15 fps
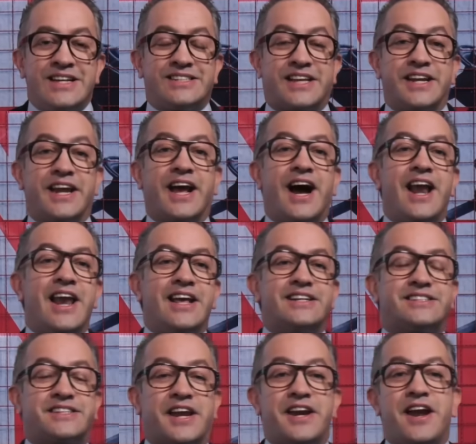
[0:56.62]
Senegal
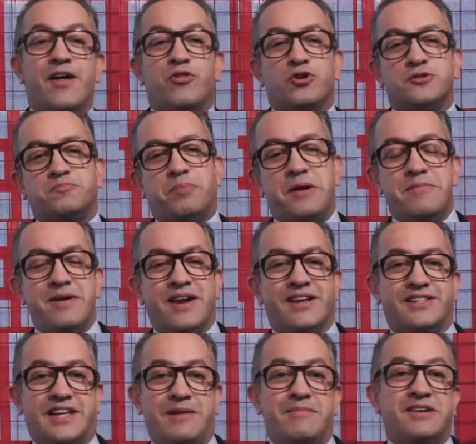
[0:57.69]
estrena dos
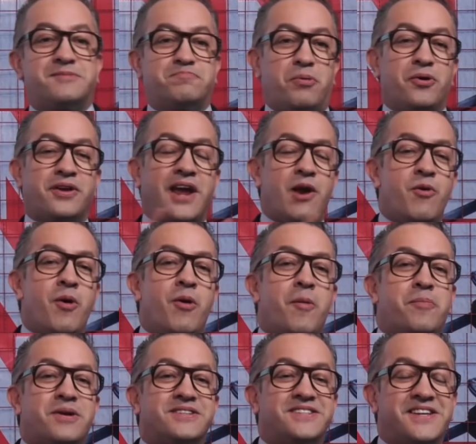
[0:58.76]
primeras damas porque el nuevo
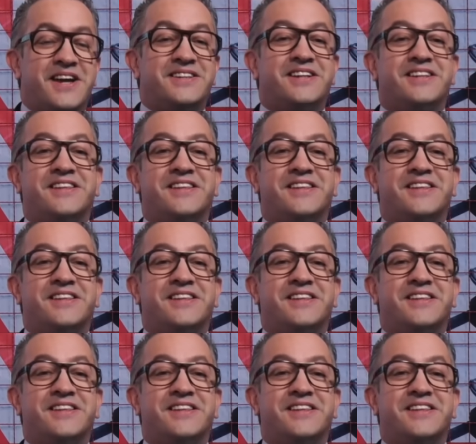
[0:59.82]
presidente